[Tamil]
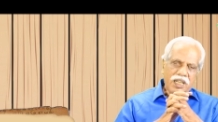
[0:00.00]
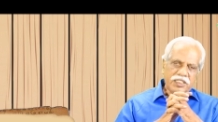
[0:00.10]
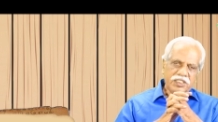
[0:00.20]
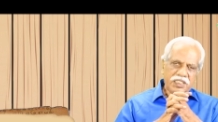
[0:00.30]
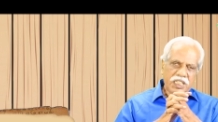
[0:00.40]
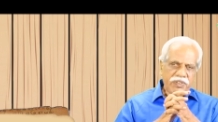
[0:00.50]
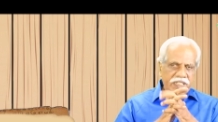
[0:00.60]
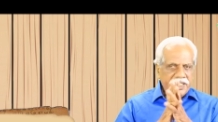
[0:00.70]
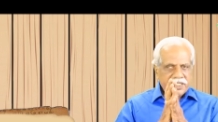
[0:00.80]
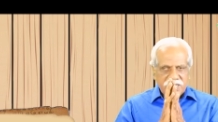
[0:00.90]
ஆசை டிவி
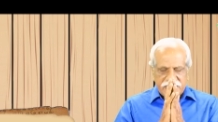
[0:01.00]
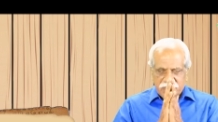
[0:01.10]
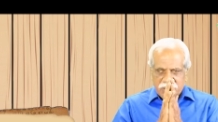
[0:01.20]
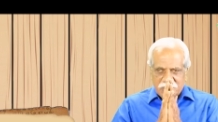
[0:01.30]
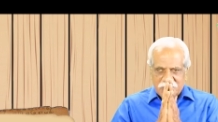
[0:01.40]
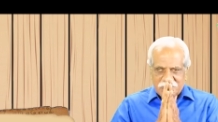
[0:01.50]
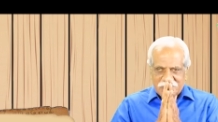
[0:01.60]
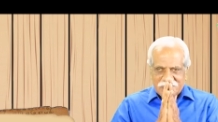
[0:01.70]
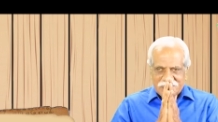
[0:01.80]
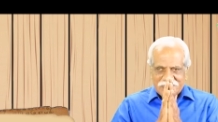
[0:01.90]
நேயர்கள் அனைவருக்கும்
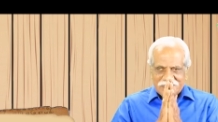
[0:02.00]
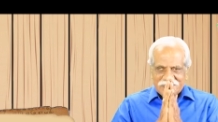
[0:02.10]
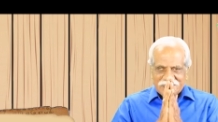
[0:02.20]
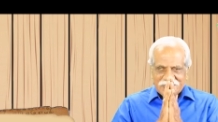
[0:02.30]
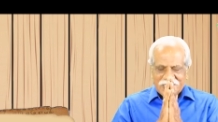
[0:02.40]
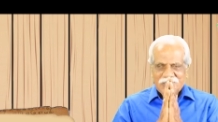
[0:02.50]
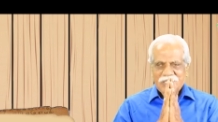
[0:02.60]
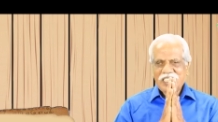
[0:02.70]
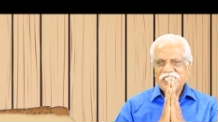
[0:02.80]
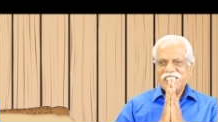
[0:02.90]

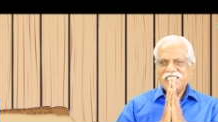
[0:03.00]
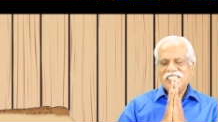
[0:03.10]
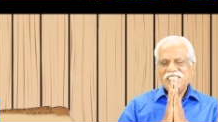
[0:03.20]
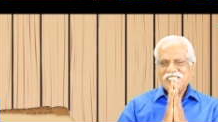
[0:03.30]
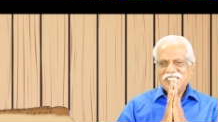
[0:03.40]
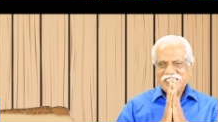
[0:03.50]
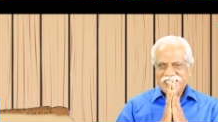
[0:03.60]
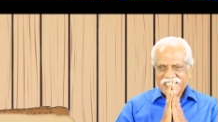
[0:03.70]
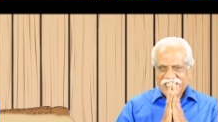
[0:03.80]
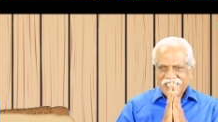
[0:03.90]
என்னுடைய
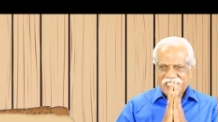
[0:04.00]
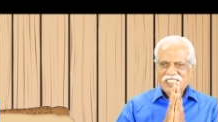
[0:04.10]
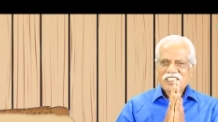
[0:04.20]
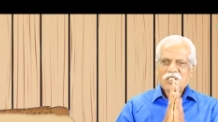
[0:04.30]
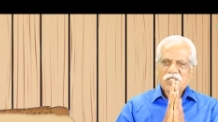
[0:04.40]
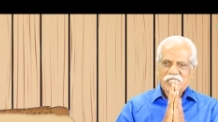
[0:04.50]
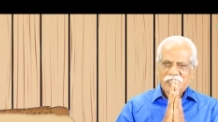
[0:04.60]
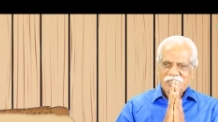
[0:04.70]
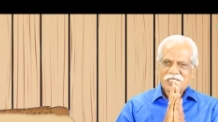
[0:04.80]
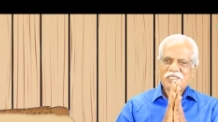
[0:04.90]
இனிய
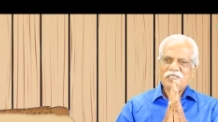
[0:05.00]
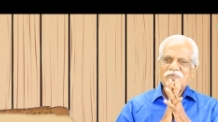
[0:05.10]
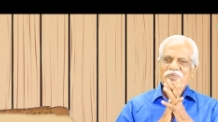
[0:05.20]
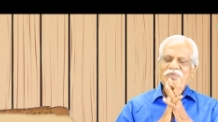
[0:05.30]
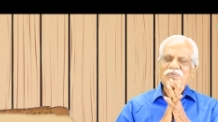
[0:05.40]
காலை வணக்கம்